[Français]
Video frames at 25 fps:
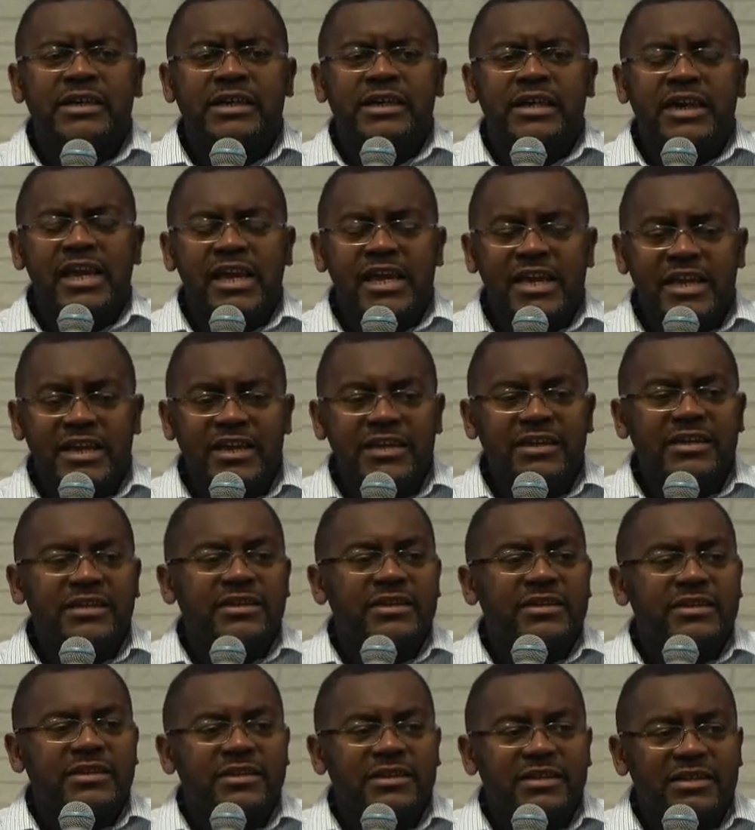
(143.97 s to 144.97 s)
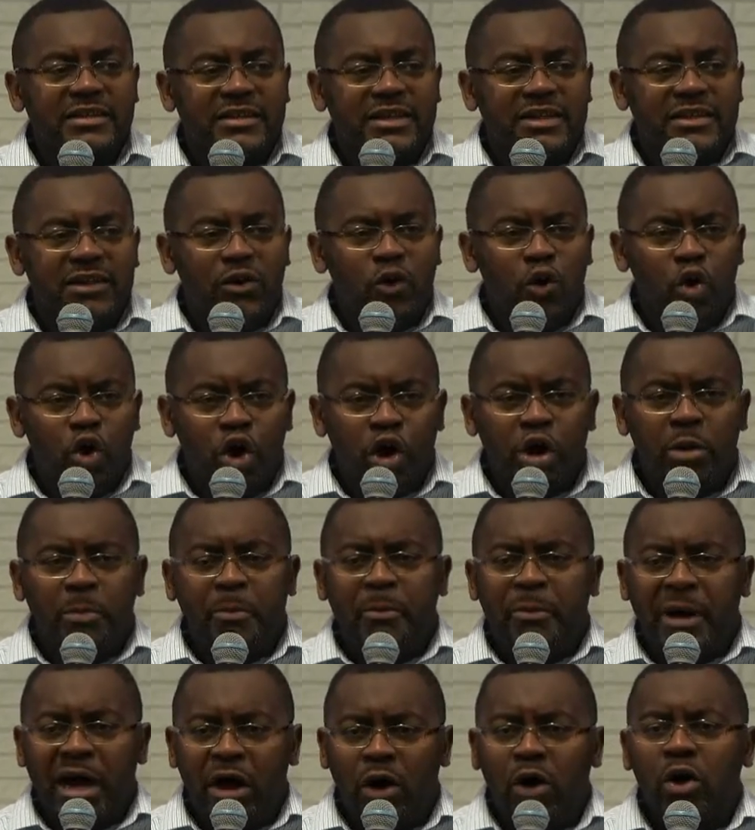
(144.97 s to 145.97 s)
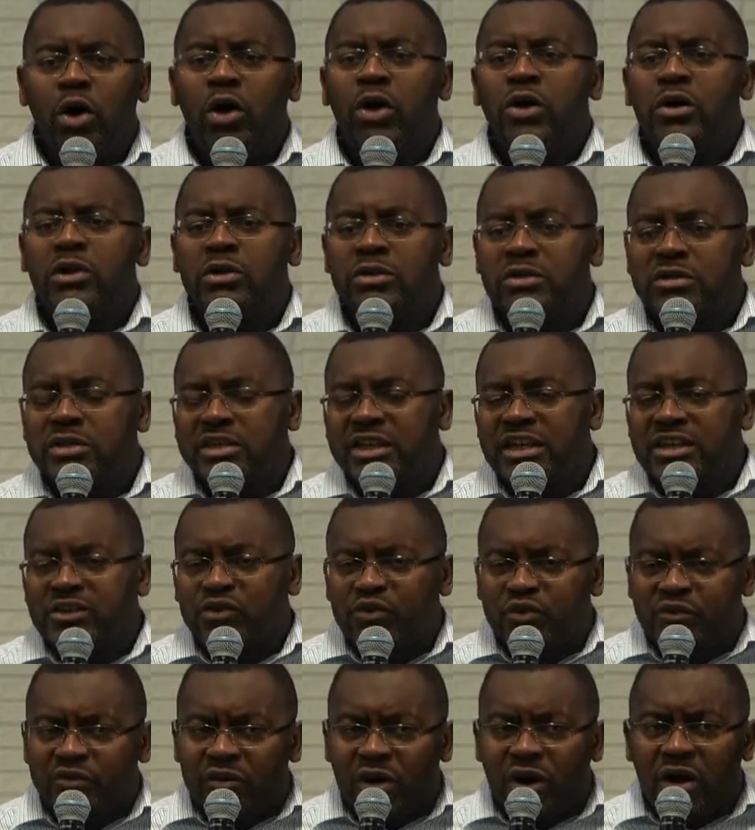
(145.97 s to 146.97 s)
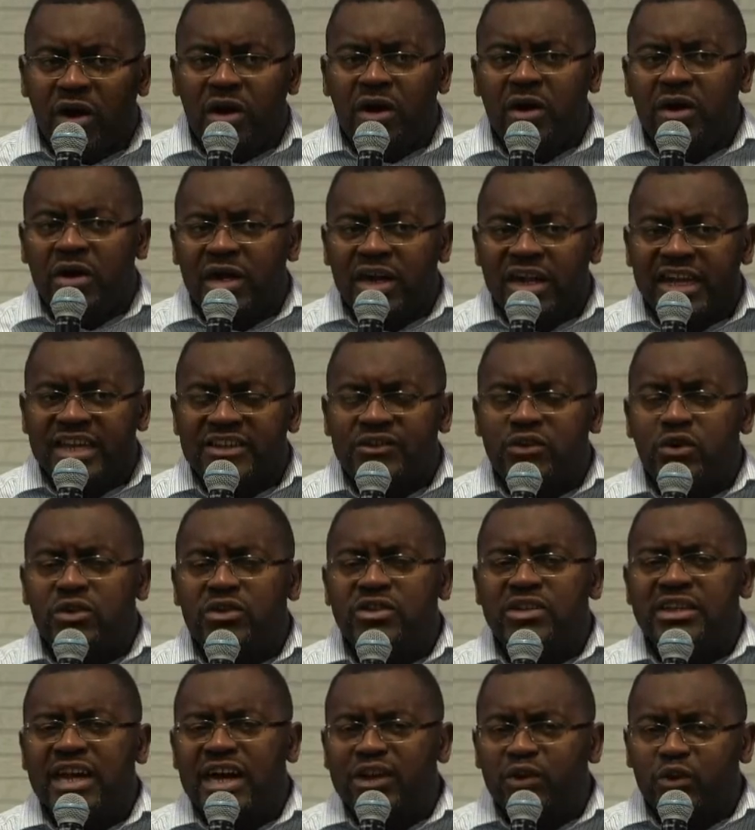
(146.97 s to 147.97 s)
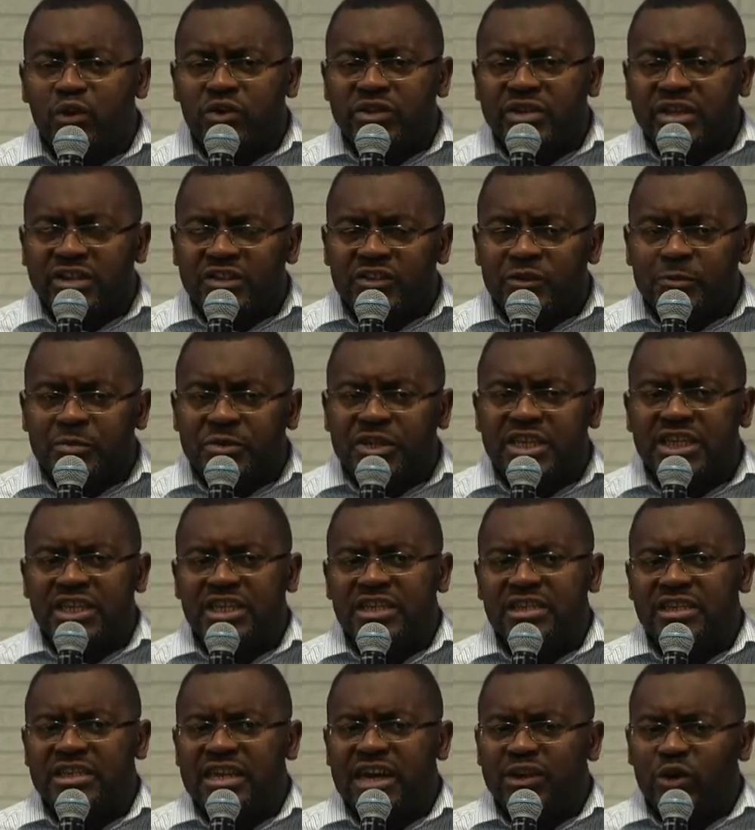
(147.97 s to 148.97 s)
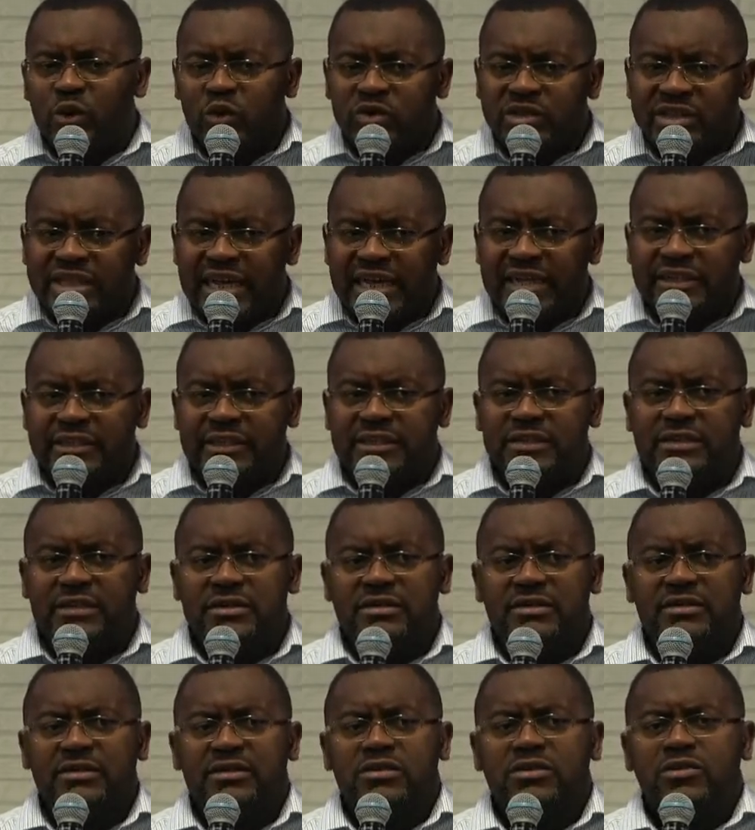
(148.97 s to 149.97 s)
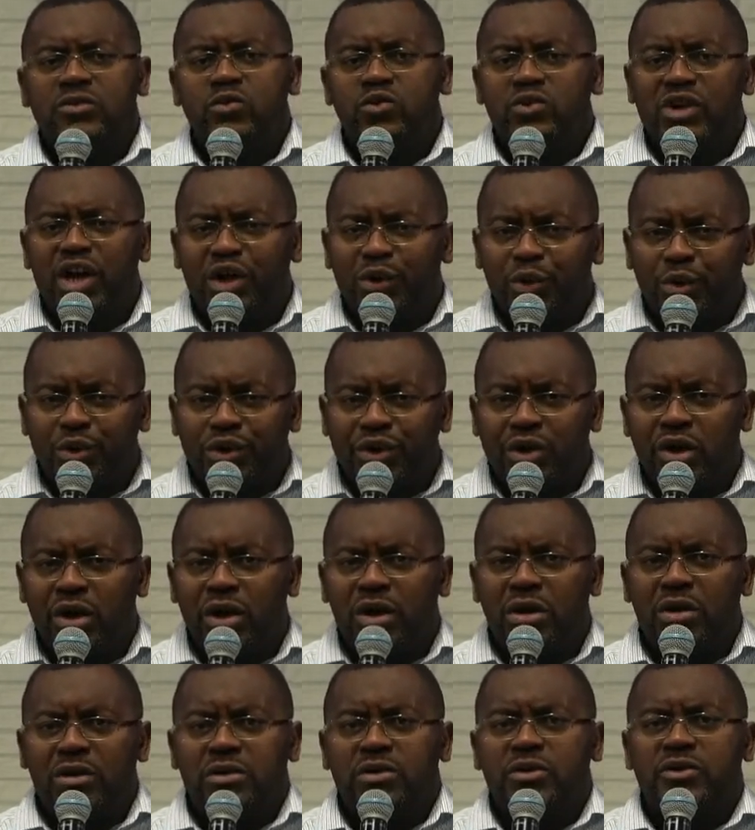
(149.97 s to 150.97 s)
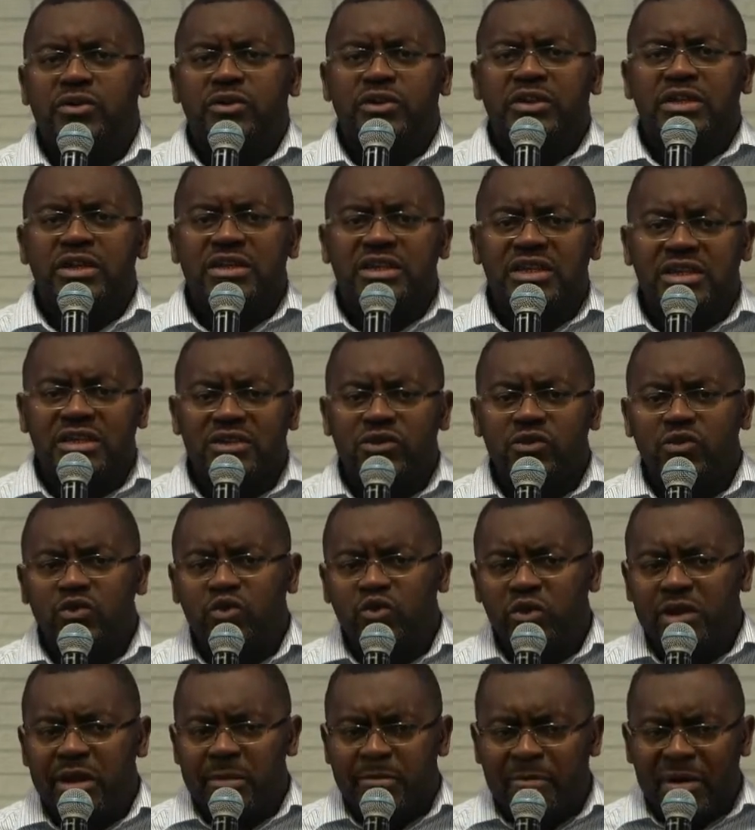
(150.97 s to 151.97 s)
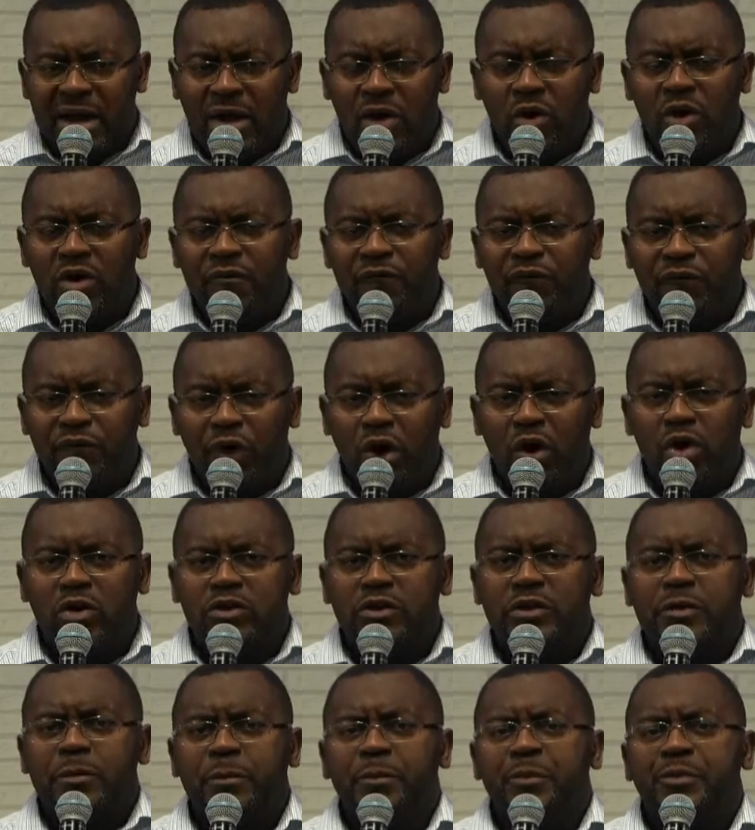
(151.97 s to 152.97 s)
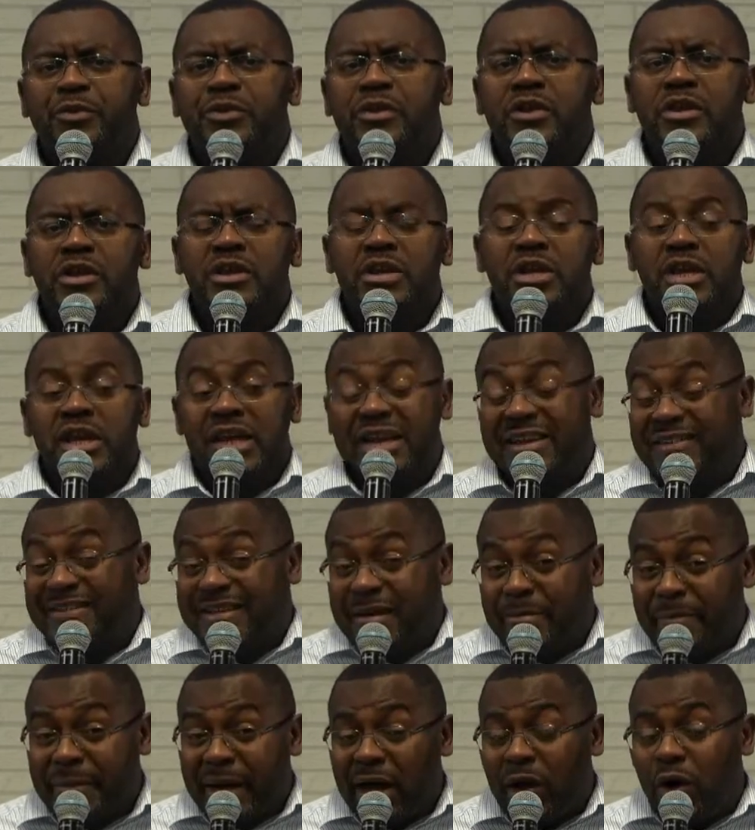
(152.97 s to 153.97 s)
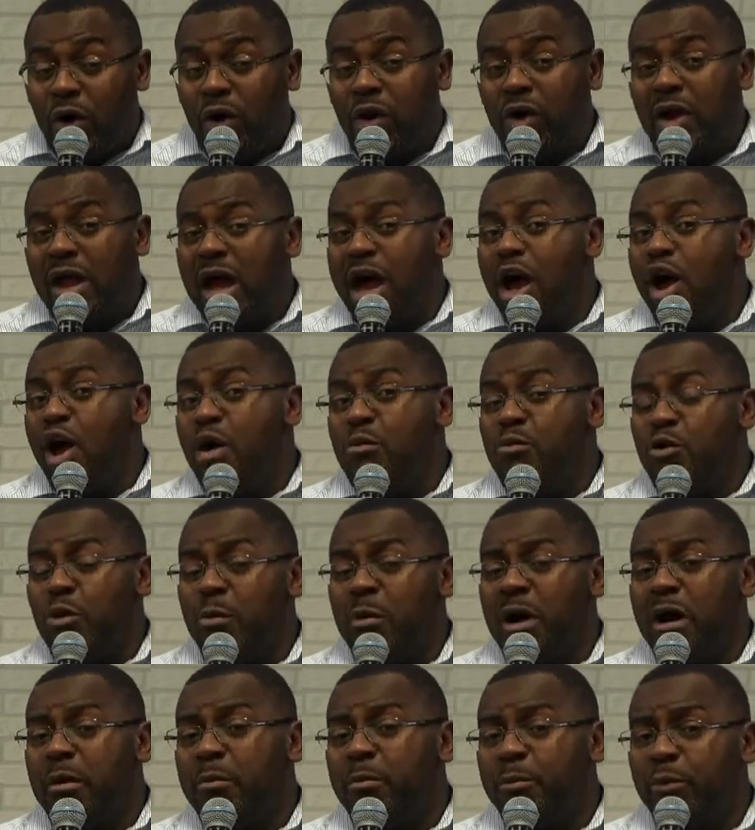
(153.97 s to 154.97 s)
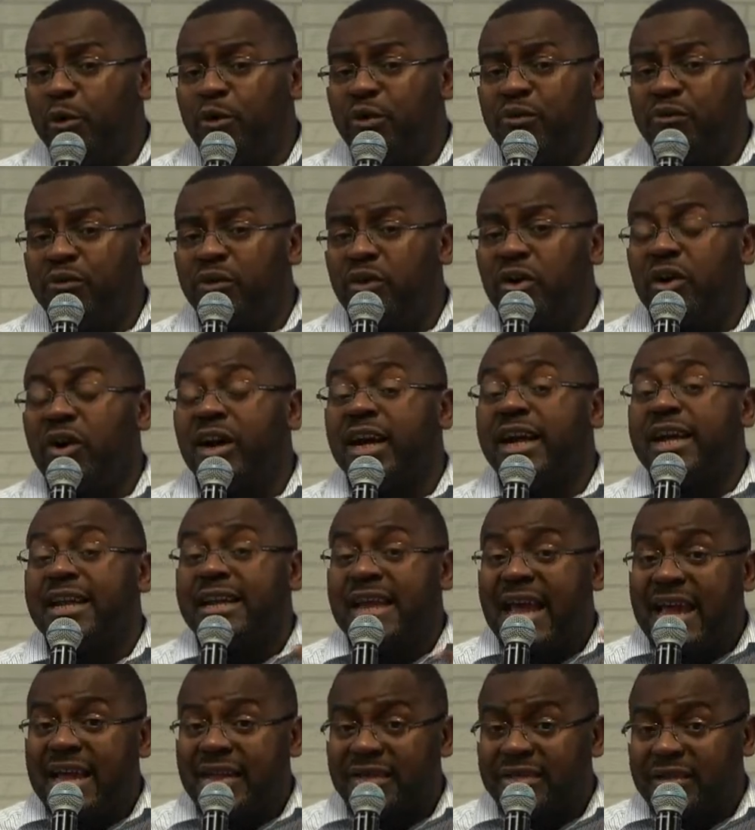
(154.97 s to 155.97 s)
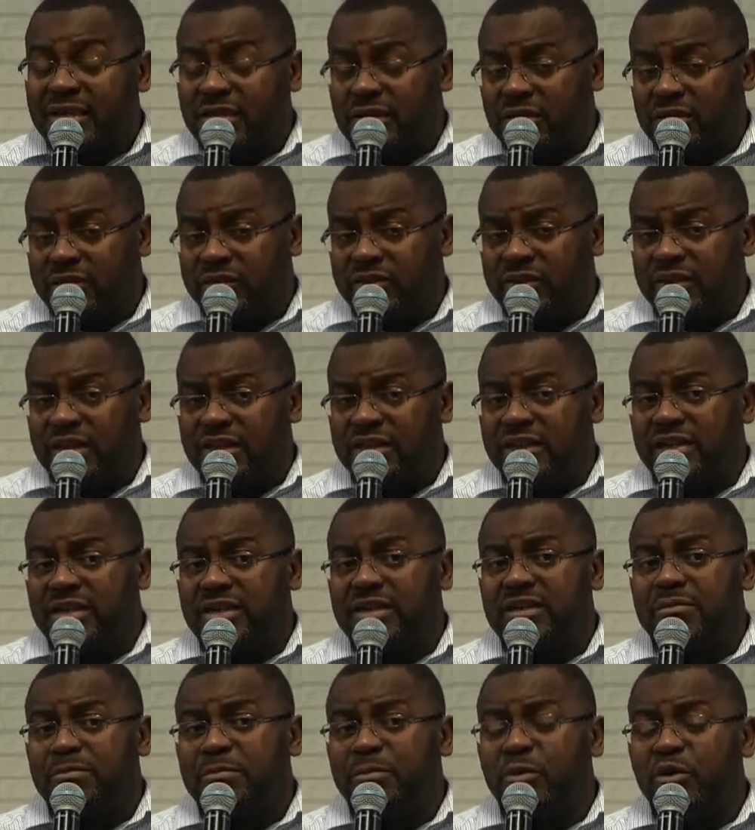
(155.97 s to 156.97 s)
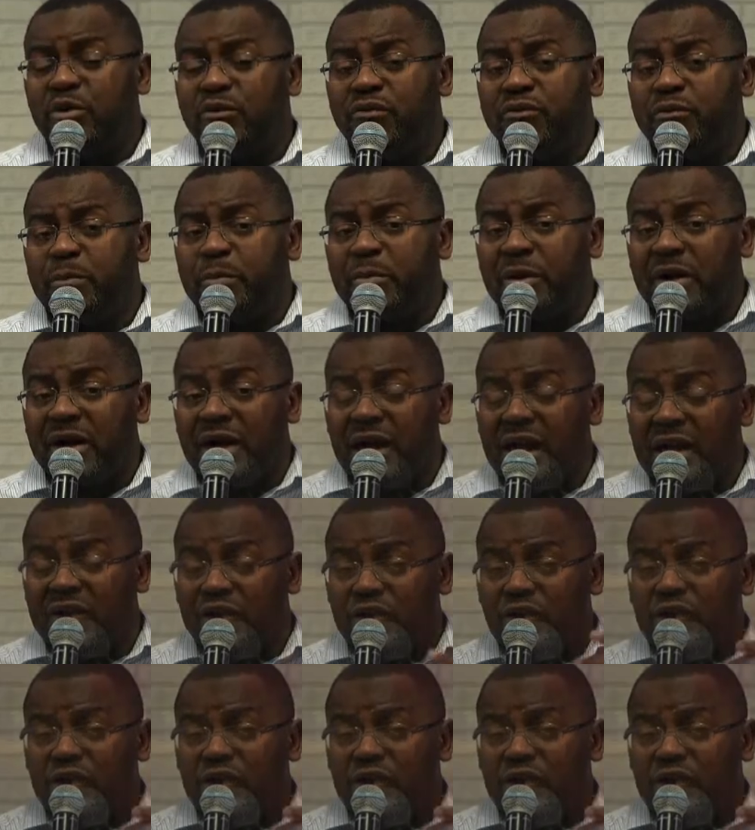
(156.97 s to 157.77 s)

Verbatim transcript: et leurs paroles, très souvent, résonnent dans notre esprit, dans nos têtes ou dans nos cœurs, c'est-à-dire surtout des paroles fortes. Et ces paroles, à un moment, peuvent renaître, c'est-à-dire peuvent prendre